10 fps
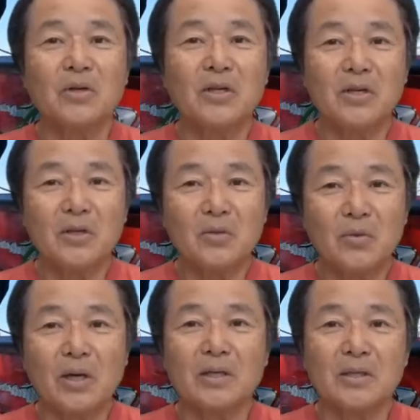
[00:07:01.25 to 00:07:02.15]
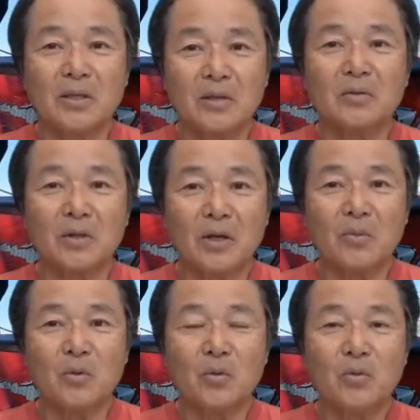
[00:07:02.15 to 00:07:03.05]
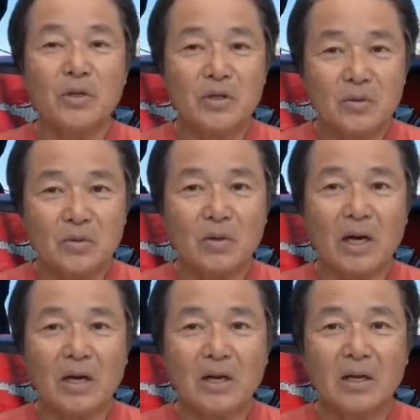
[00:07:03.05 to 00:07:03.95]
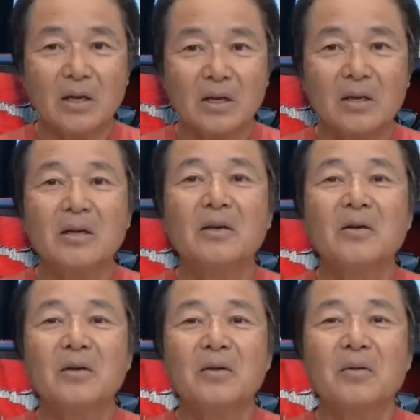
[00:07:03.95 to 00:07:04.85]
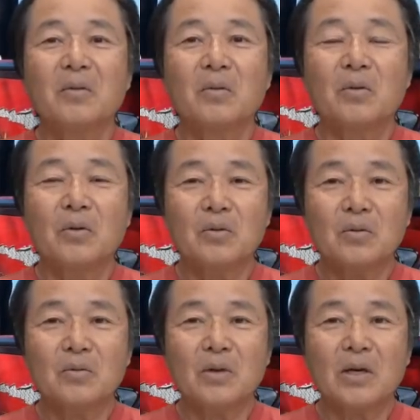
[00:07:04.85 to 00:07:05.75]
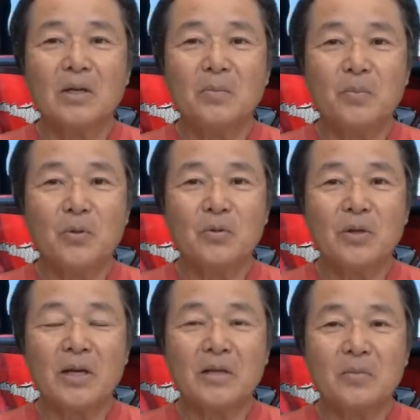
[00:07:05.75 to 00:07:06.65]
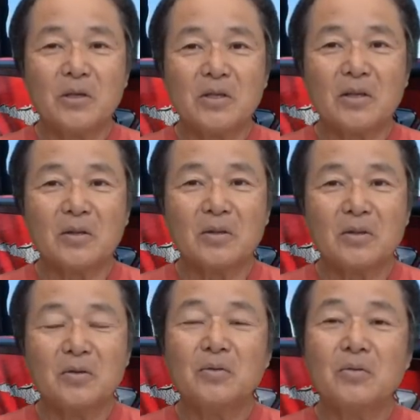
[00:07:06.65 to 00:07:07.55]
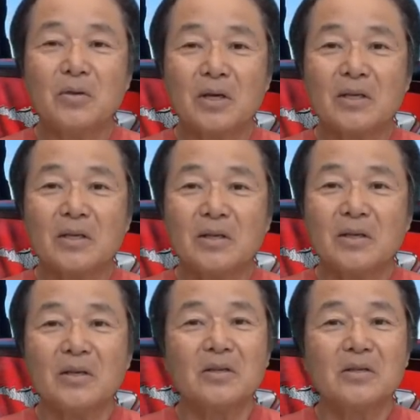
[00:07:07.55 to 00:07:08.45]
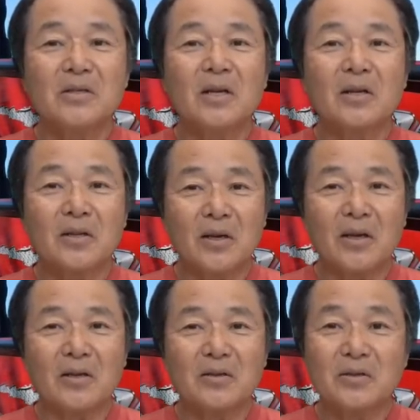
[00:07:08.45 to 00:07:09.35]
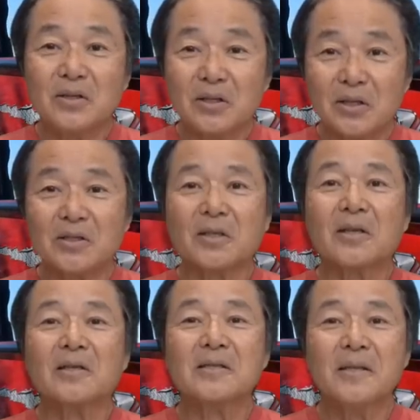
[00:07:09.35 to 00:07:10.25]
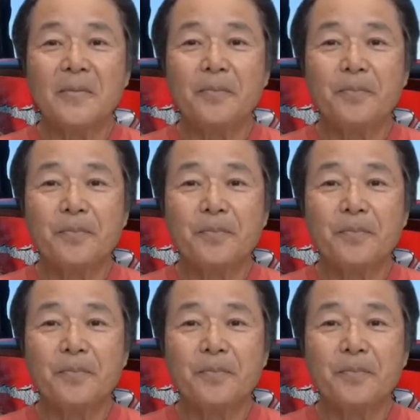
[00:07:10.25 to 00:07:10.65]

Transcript: キールアーじゃなくて、もうウイニングルアー。このルアーいっぽんでやりましたっていうぐらい、ザラで釣り切ってっちゃったんですね。